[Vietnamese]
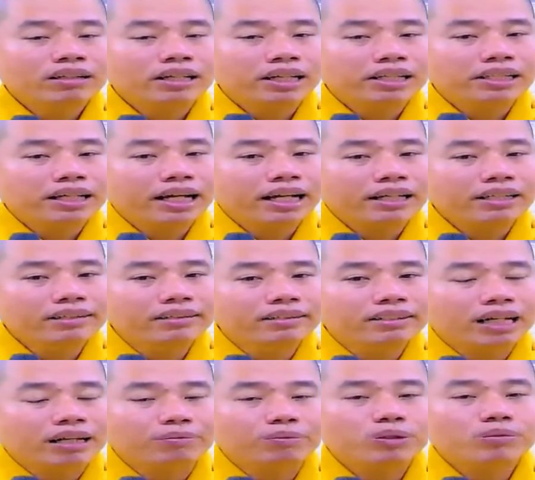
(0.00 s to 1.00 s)
ngay chăn cái
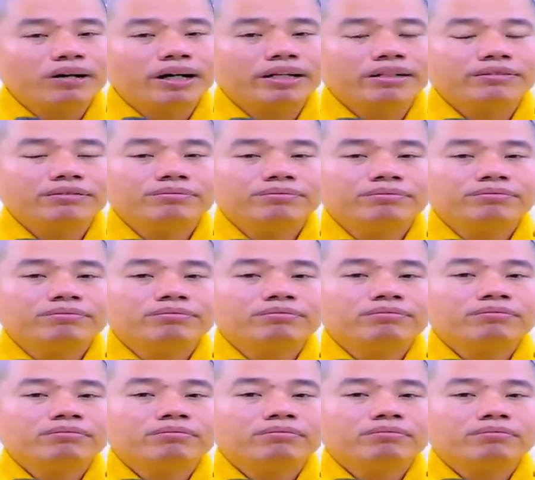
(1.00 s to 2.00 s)
giường nằm của bà
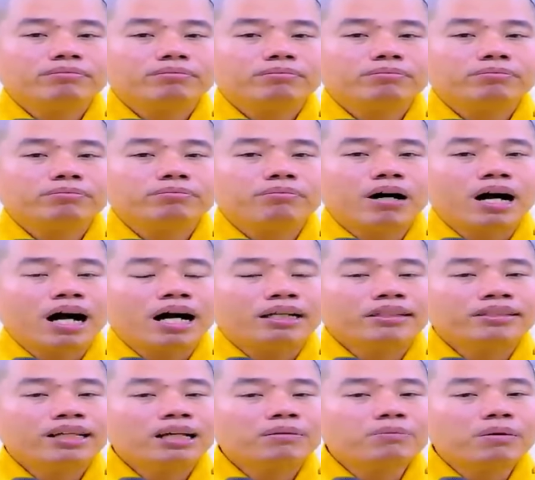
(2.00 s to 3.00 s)

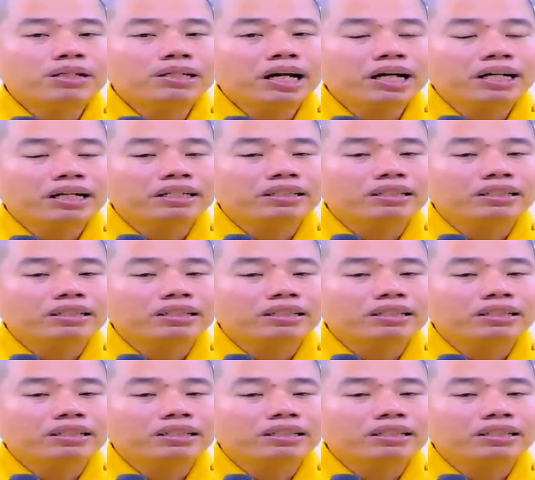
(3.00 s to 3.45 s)
bà chết bất đắc